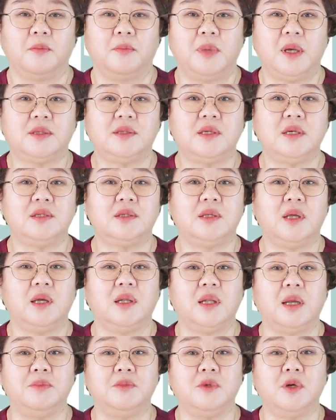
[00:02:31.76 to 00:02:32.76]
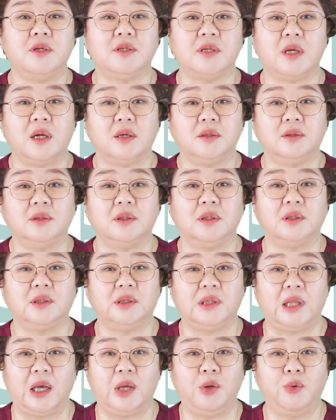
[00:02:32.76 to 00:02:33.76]
백 세 시대의 남녀의 사랑은
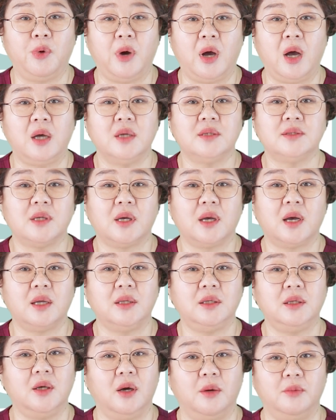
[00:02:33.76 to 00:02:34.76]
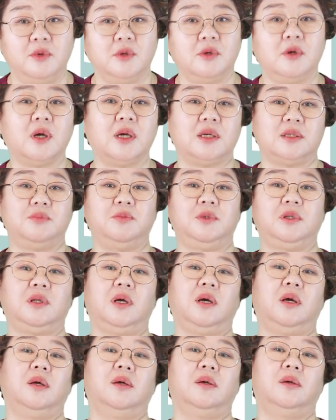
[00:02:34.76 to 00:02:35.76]
나이와 상관이 없는 것
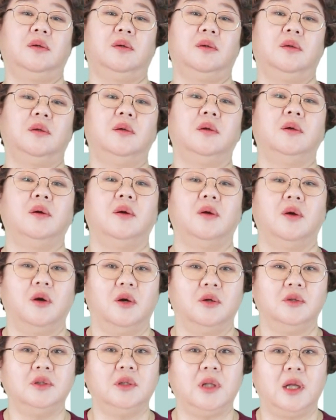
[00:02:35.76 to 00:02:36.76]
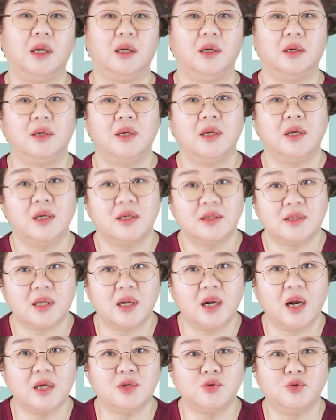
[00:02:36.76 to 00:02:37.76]
같습니다. 어느 날
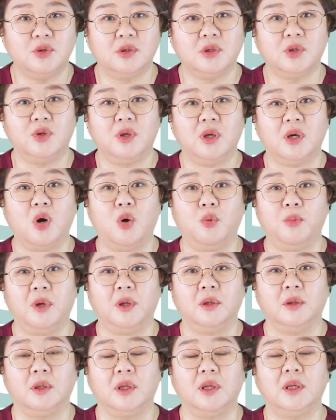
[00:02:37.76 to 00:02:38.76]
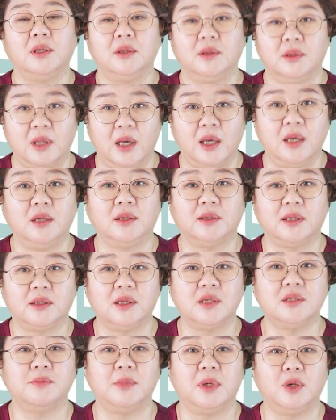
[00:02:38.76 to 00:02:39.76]
사랑할 수 있는 기회가 오면 나이를
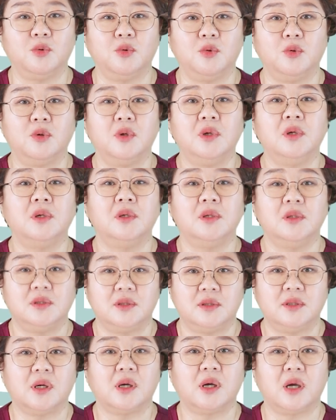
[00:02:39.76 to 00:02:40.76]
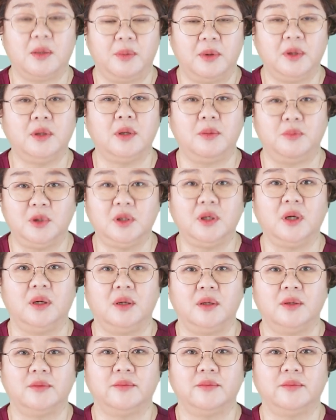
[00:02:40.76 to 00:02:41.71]
탓하지 말고 시작하면 됩니다.